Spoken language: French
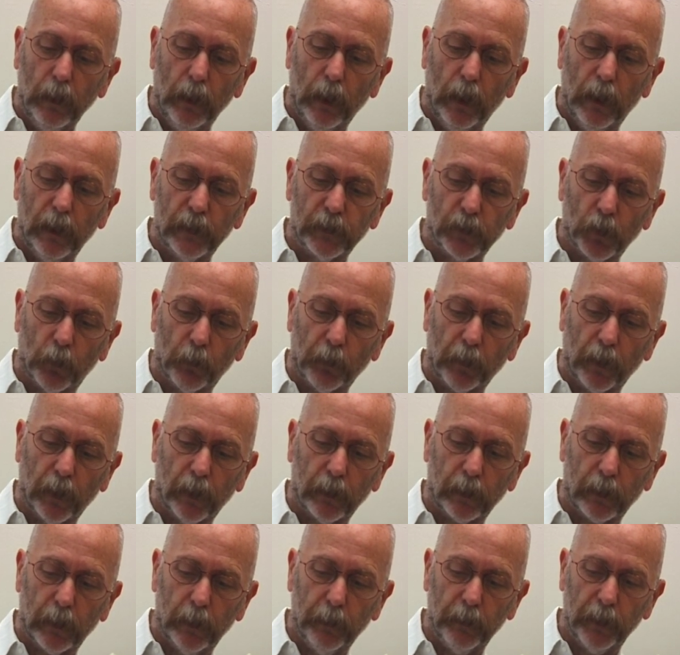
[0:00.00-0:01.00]
Elles
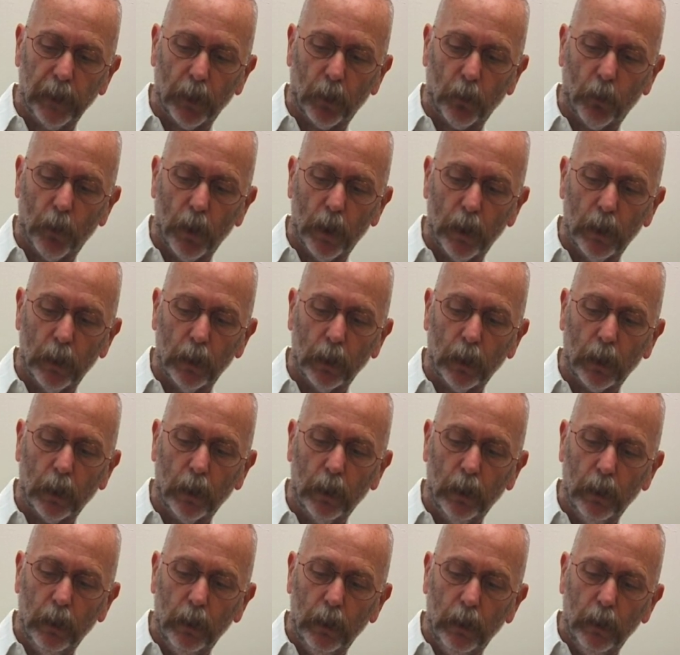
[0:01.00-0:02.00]
empruntent les miroirs,
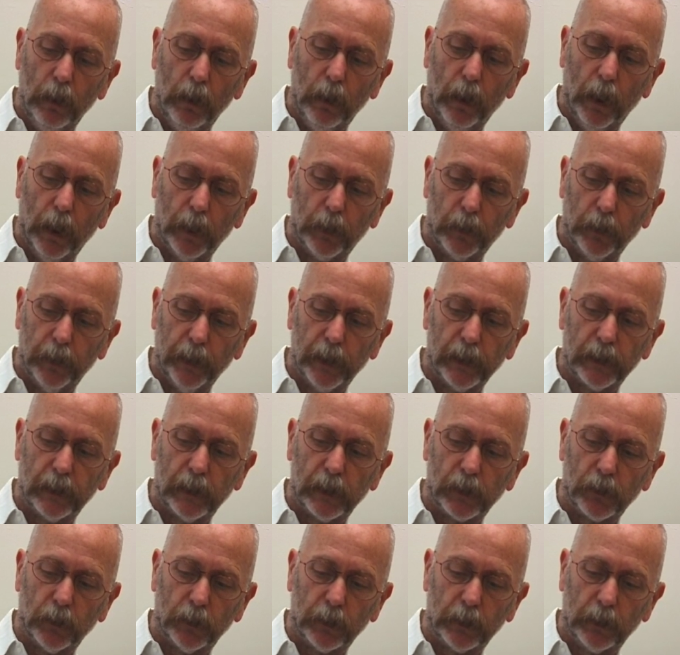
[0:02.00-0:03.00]
elles connaissent des
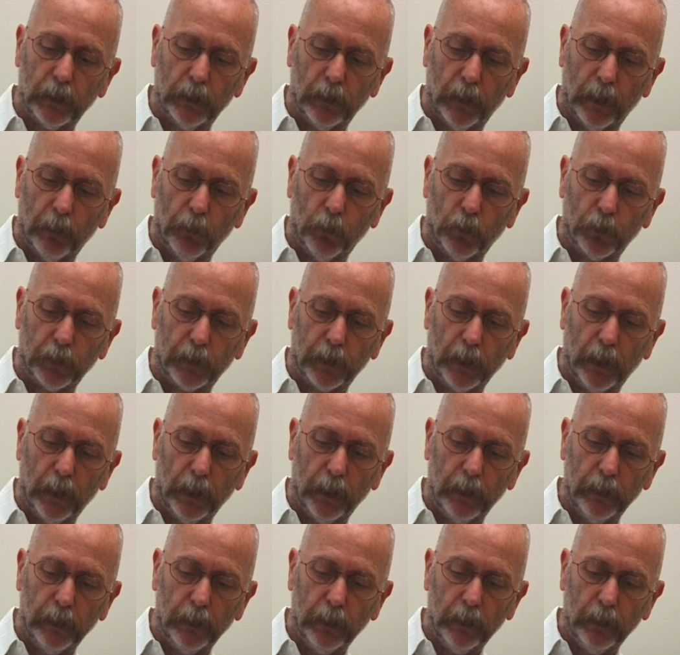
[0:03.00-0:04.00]
sentiers dans la
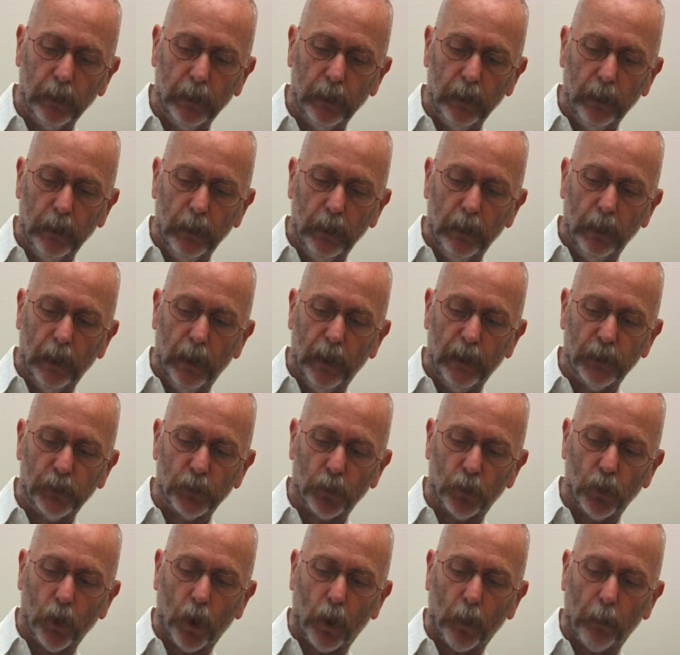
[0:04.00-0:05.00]
montagne, elles
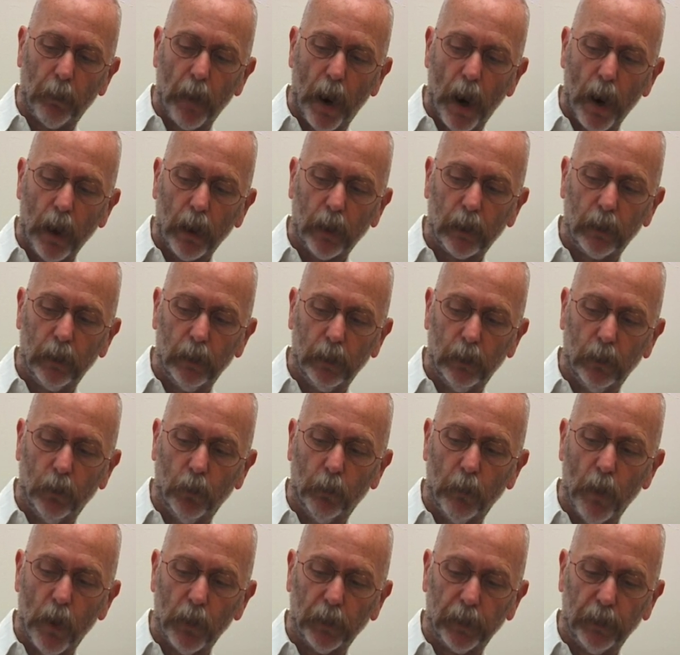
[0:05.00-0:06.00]
ont leurs barques au
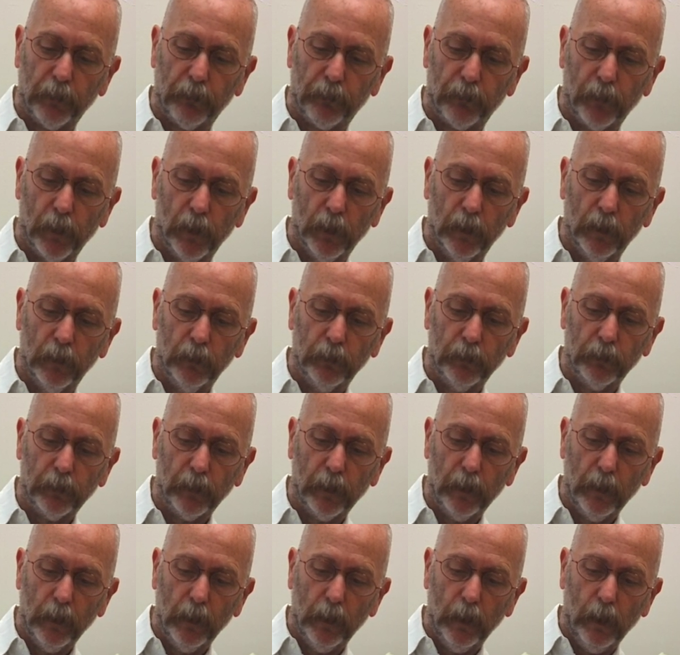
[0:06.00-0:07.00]
bord des fleuves,
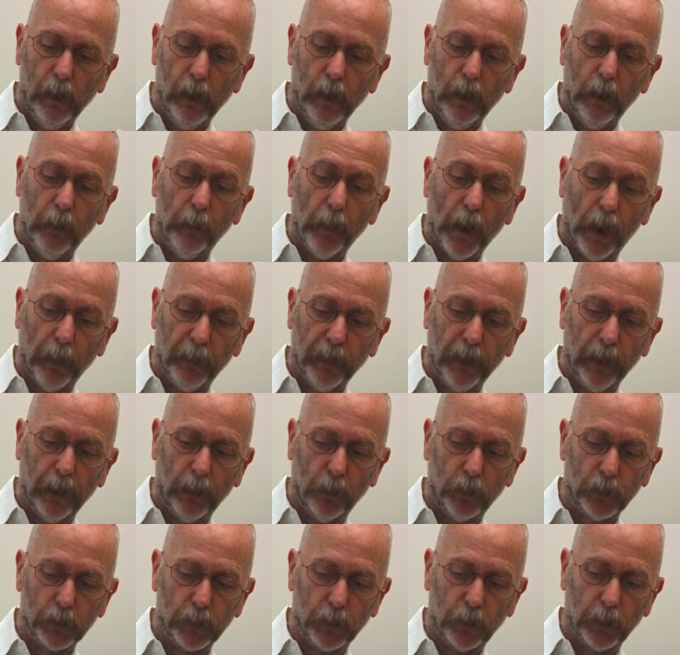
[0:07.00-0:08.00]
parmi les
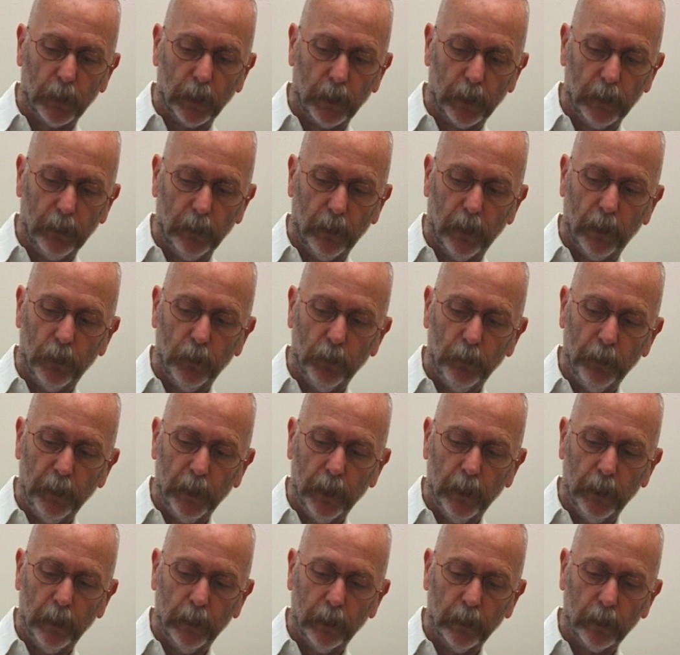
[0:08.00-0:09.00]
roseaux gris dans la
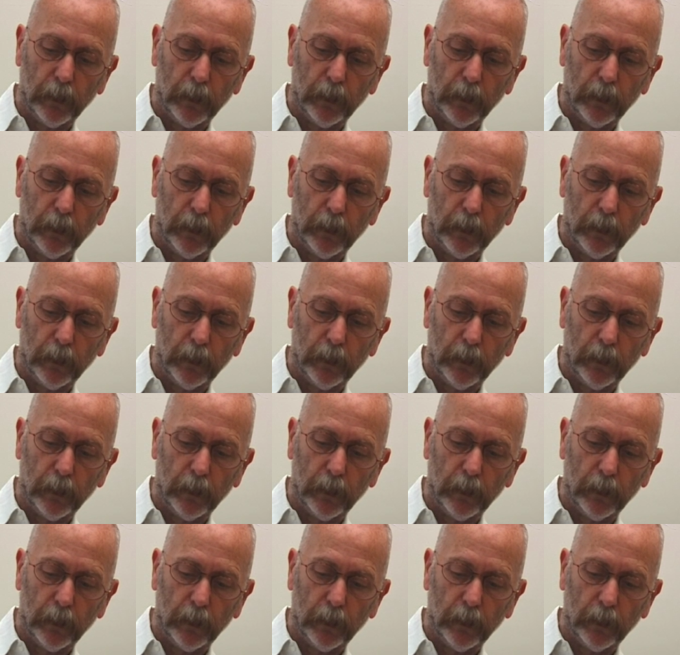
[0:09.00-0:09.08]
lumière.